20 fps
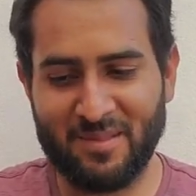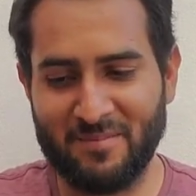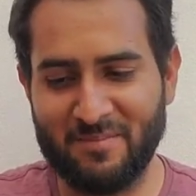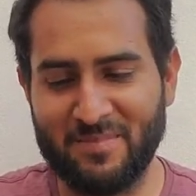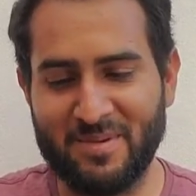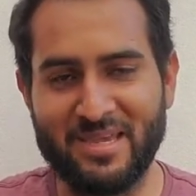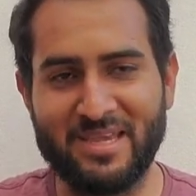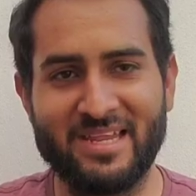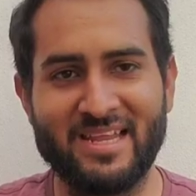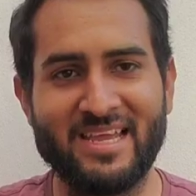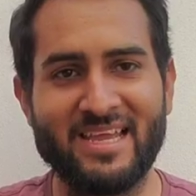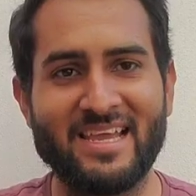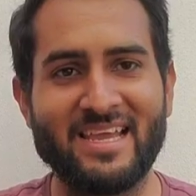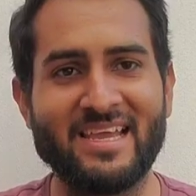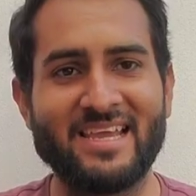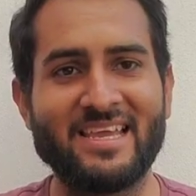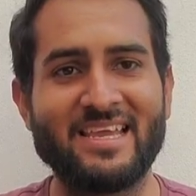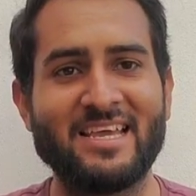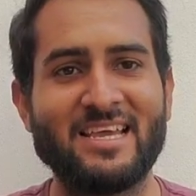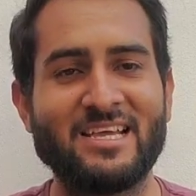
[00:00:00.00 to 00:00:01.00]

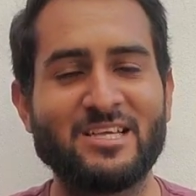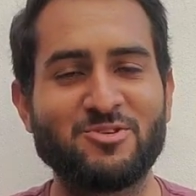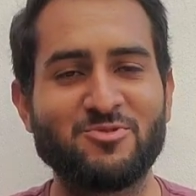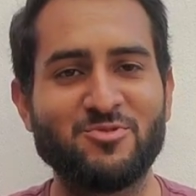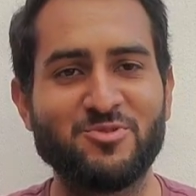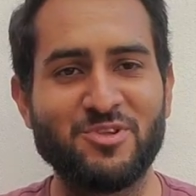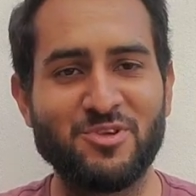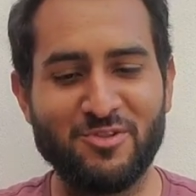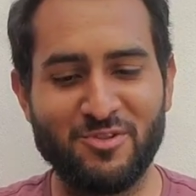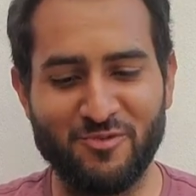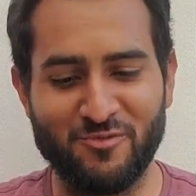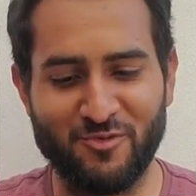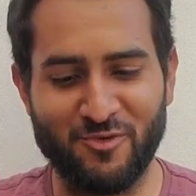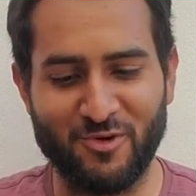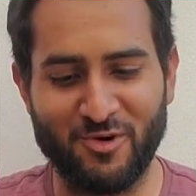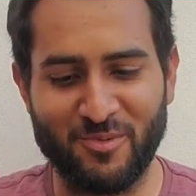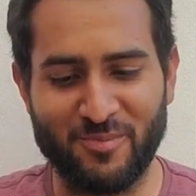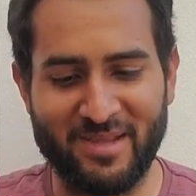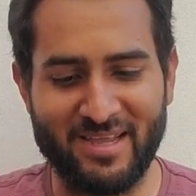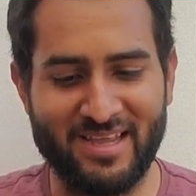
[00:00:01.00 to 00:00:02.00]
miré que es un
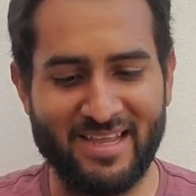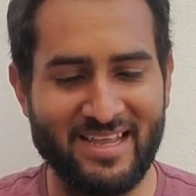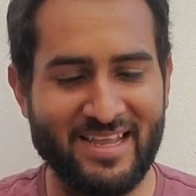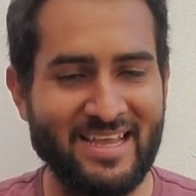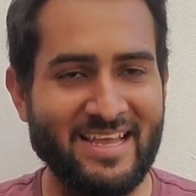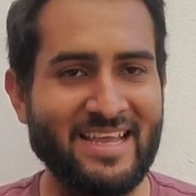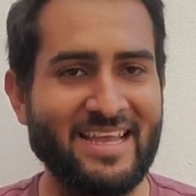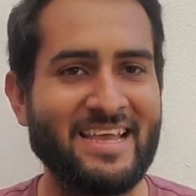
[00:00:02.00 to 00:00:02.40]
uniforme...